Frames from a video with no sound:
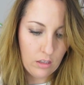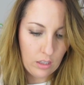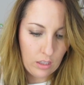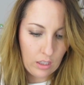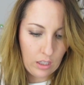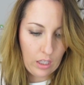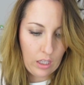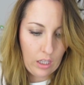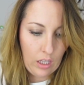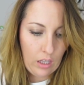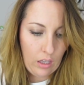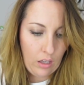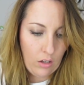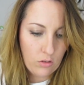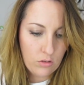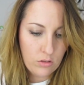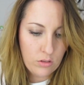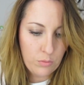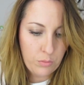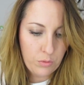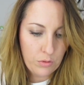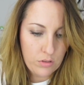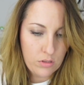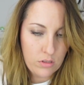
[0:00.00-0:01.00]
Que, oye,
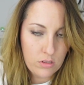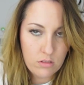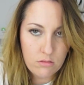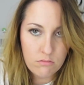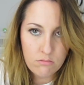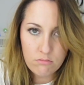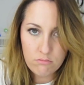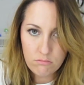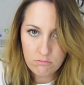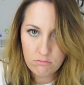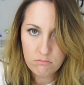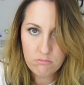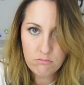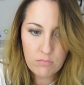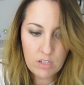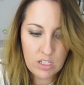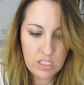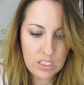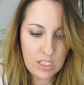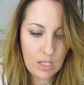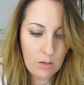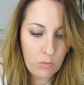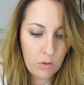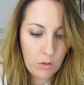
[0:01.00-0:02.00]
pues
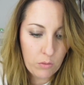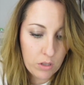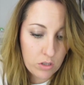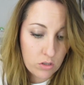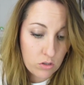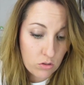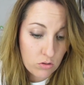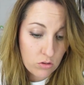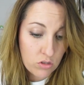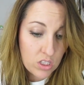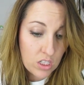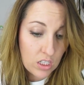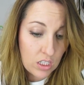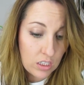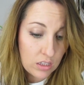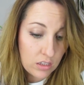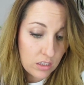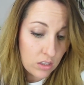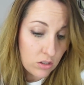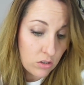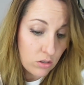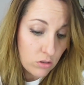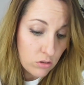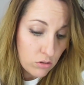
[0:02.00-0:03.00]
está muy bien, son
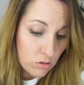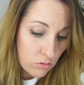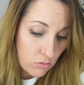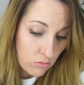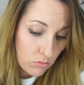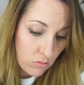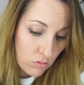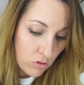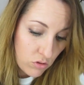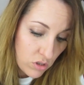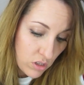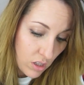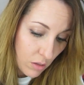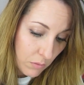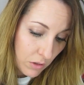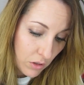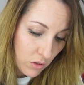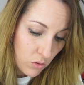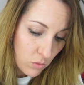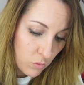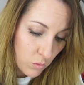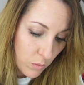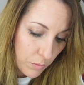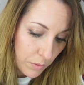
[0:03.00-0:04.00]
chiquititos, son unos
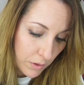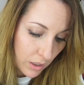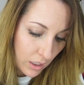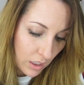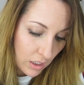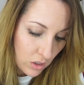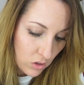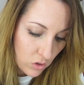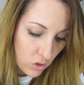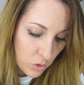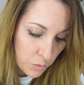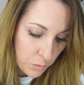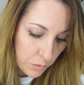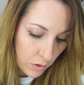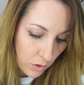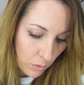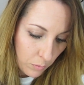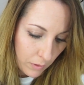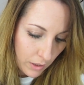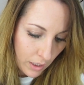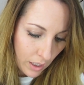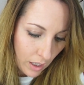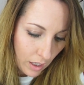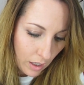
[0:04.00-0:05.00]
tamaños muy pequeñitos, pero
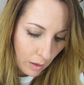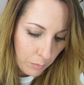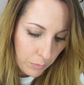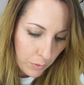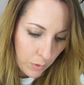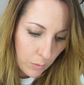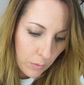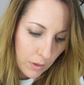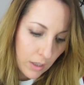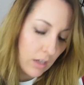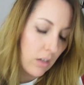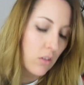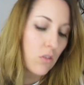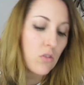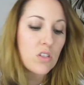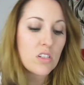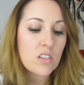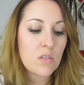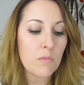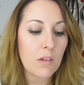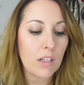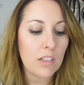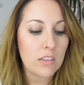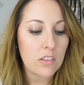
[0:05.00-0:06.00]
para probar los
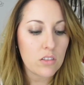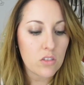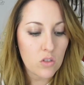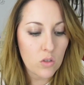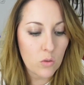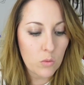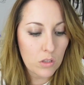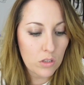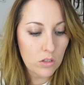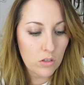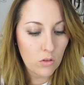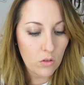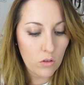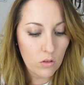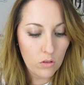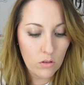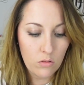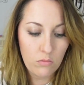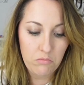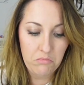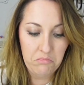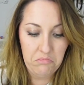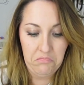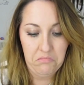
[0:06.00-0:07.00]
esmaltes sobre
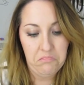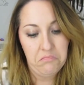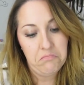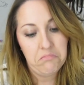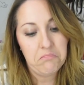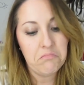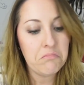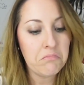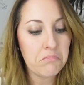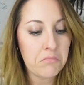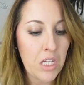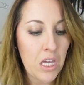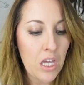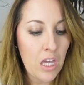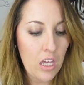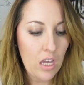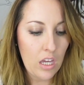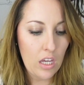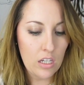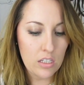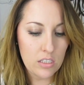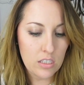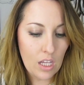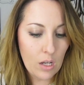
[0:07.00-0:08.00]
todo
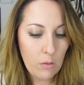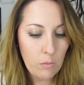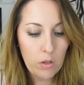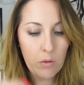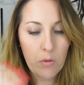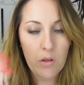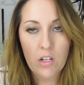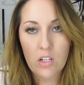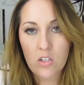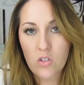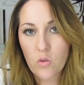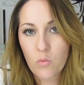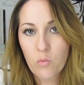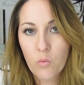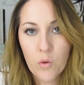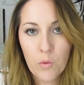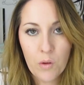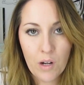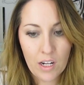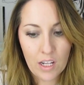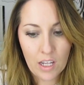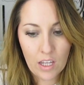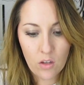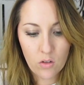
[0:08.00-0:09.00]
está muy bien son muy
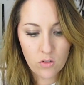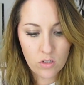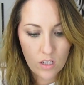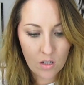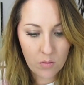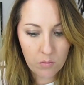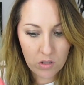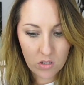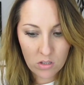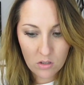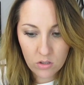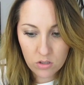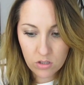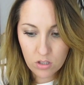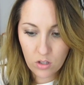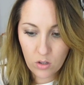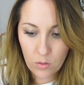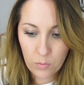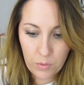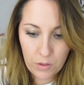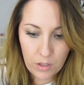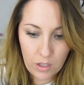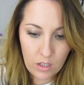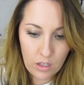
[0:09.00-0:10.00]
variados. Además los de
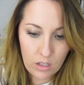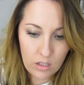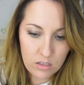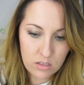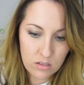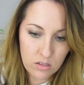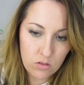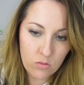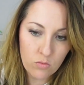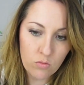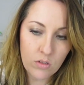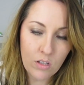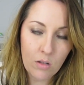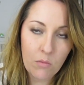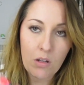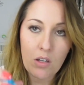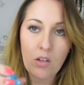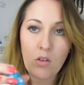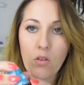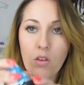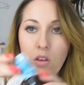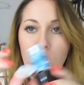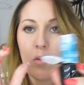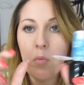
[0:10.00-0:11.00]
OPI, este es un
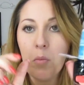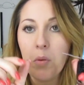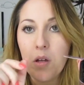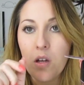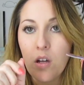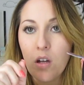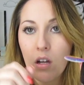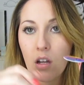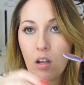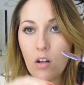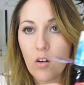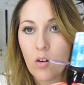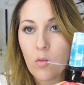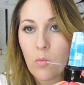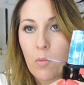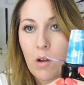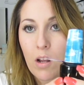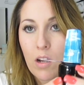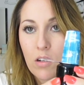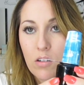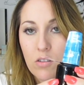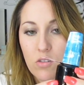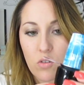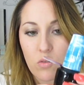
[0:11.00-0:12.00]
tamaño de OPI
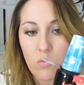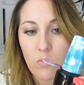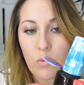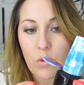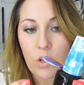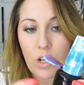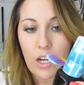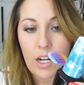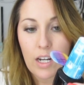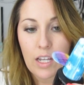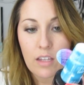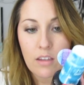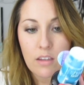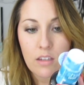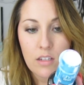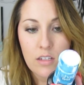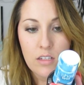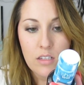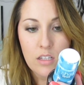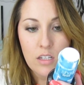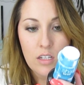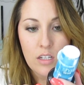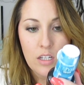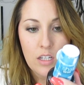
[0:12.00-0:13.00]
normal, son muy
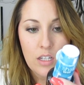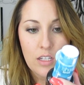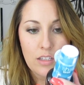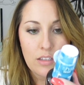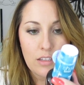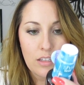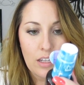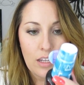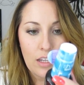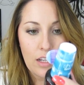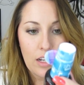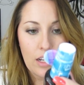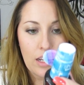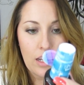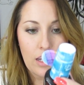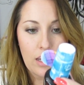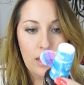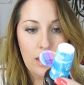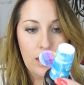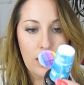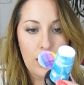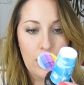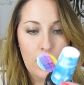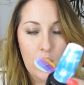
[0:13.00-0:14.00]
grandes,
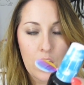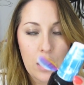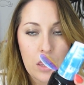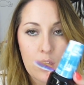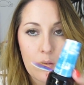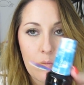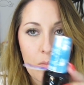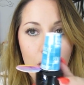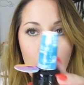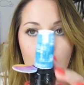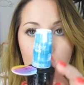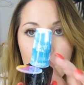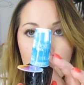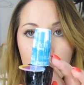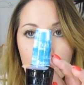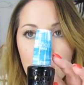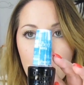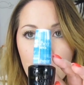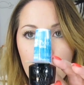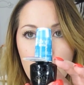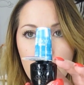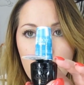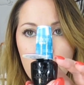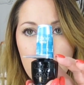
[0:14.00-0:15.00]
tienen 15
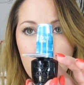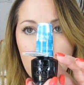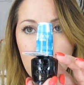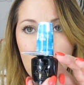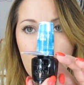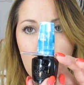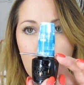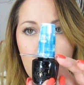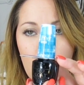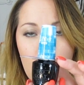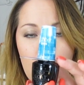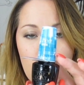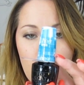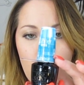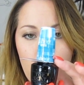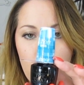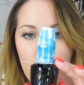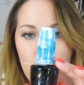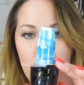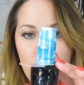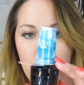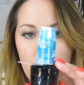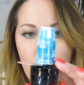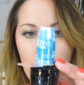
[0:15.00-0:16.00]
mililitros,
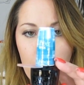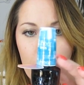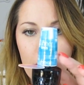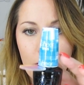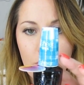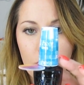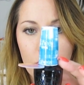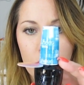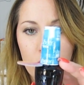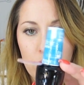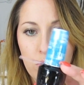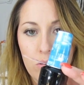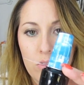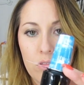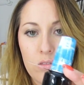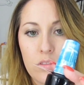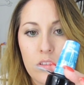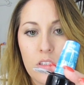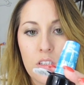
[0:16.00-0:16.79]
entonces os da para mucho.